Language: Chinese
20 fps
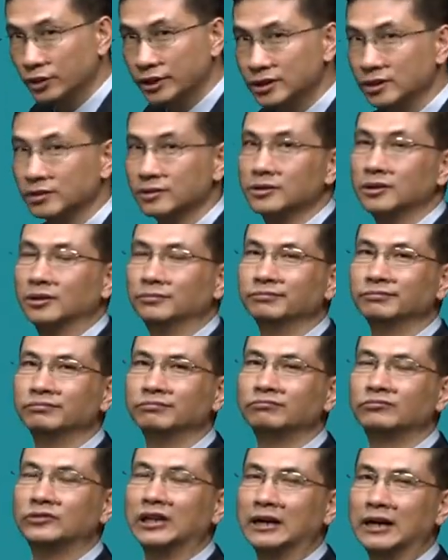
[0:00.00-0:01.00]
利政策。
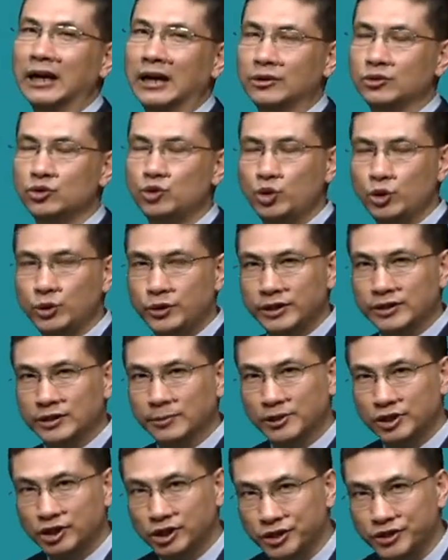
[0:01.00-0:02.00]
当然，具体怎
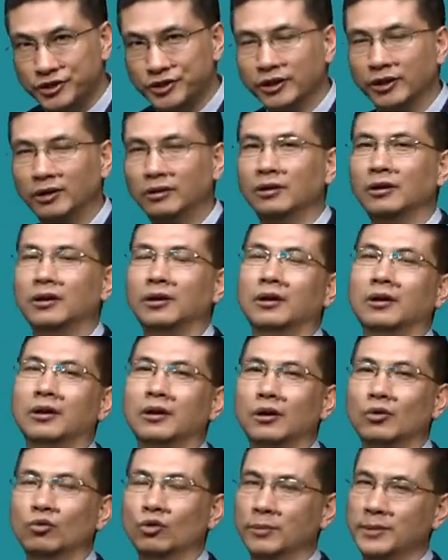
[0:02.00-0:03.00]
么执行，
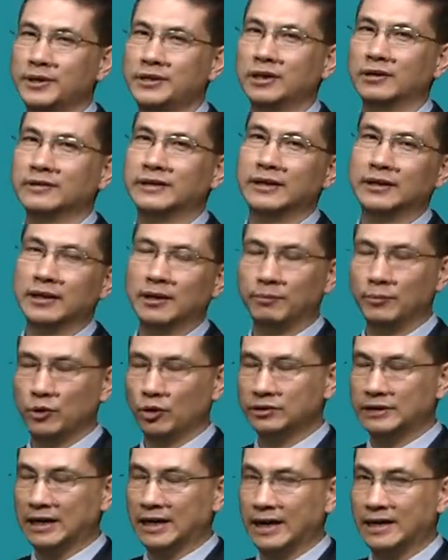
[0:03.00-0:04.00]
我们教材呢没
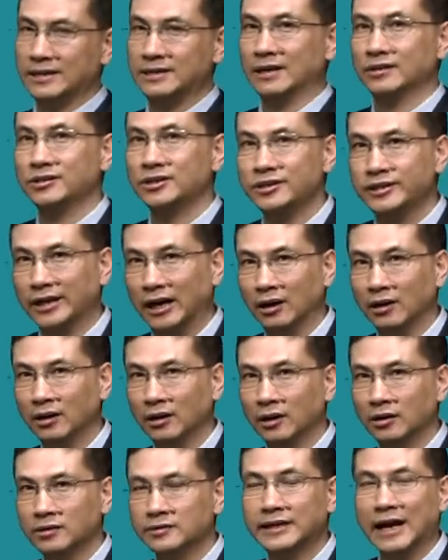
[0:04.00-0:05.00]
有展开详细讲，
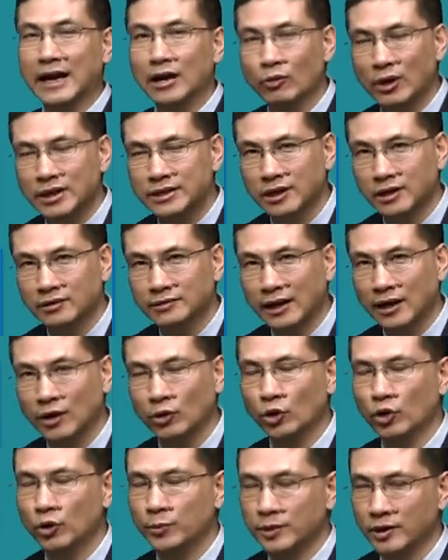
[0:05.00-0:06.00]
财管教材
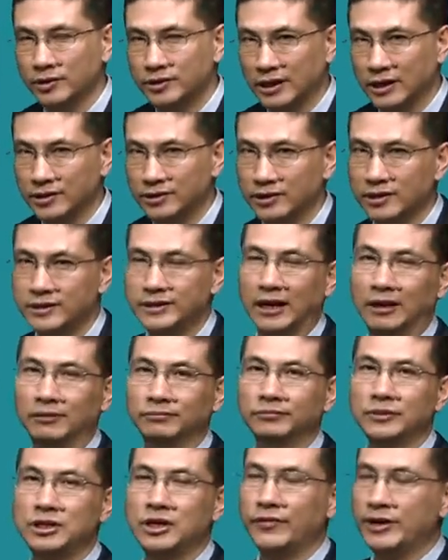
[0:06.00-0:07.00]
会有比较详细的讲。
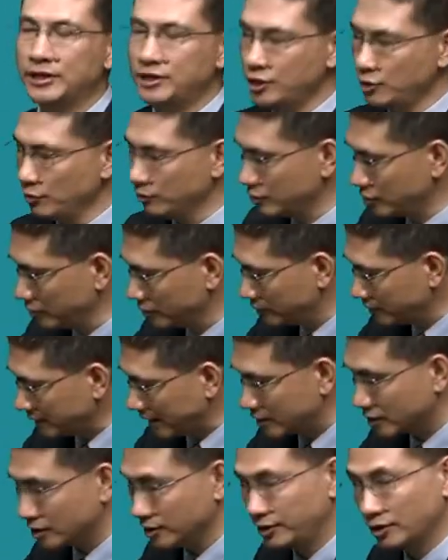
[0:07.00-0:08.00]
因为这种政策
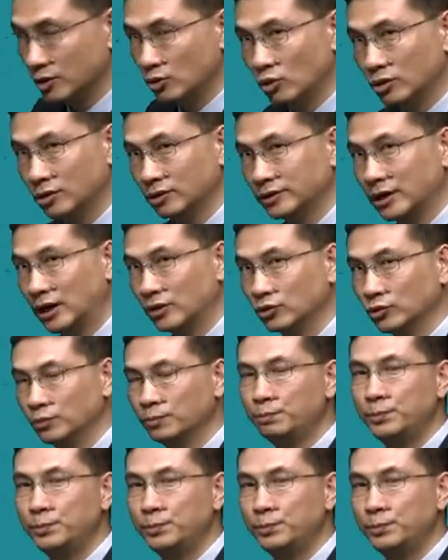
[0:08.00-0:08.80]
在执行的过程当中，